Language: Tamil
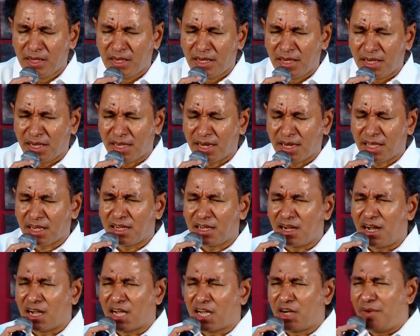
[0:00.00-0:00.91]

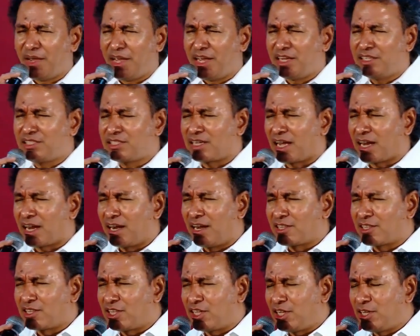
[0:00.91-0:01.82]
எனக்காகவே
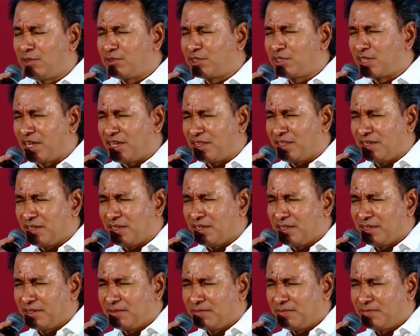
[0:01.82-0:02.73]
சகலத்தையும் செய்து
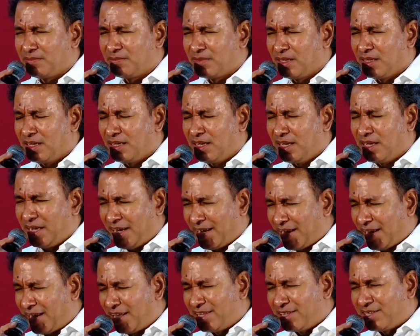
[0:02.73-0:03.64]

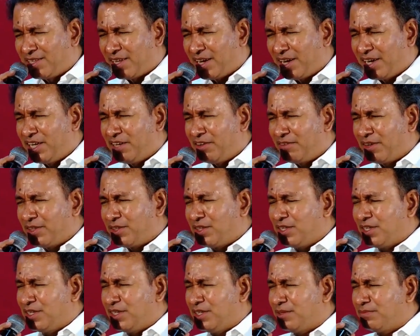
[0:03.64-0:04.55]
என்னை தேடி
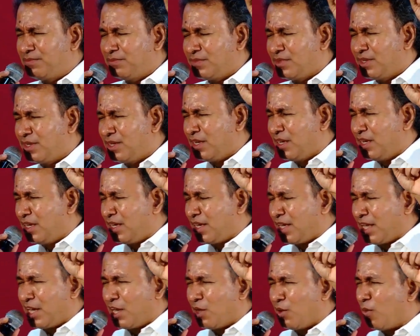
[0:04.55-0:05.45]
வந்து
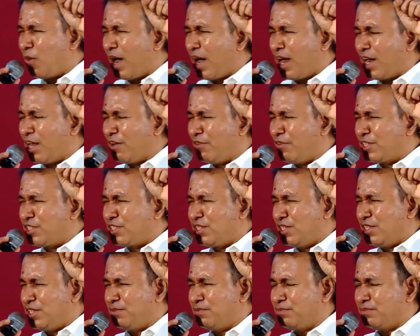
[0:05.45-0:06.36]
என்னை வாழ
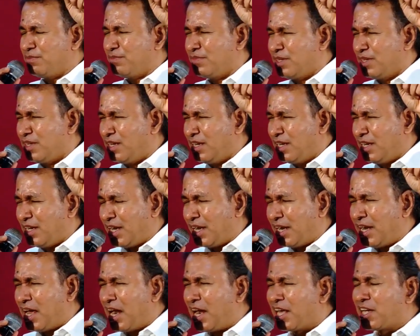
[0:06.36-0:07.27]
வச்சு
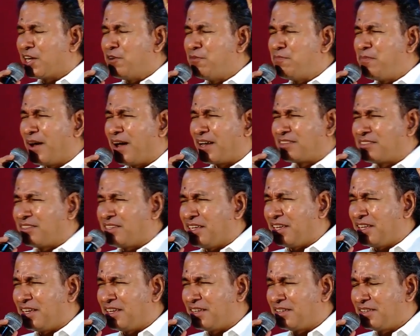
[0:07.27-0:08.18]
என் அழகு
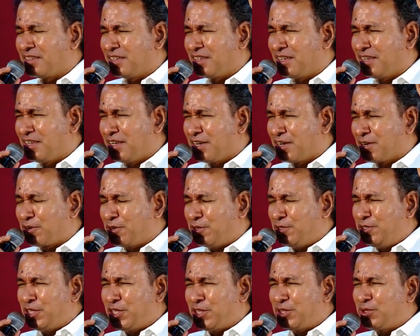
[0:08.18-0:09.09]
பார்த்தீர்
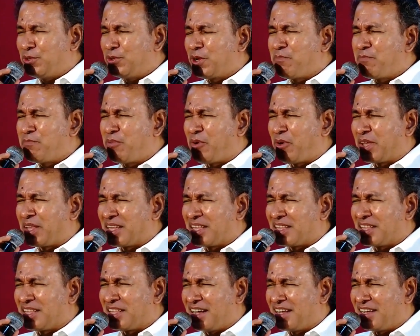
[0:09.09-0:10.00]
கொஞ்சம் தூரம்
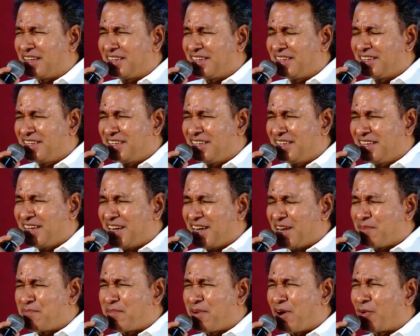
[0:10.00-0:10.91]
போயிருந்தா
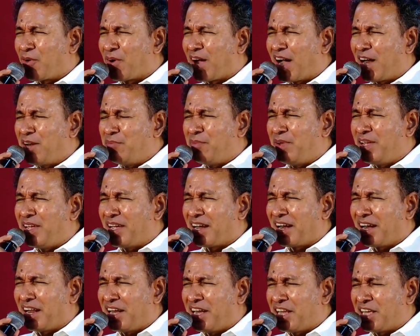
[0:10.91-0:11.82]
அப்பா அவங்க அன்பு
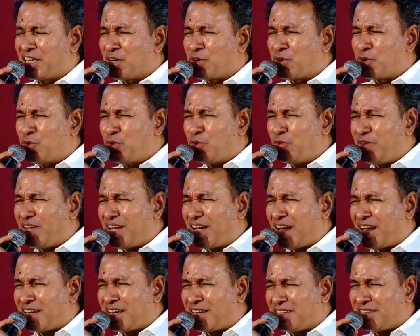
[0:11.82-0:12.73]
எங்களை இன்னைக்கு கூவி
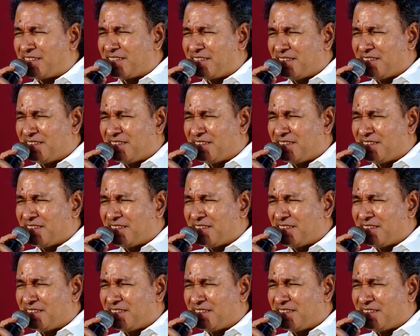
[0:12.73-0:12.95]
அழைக்குது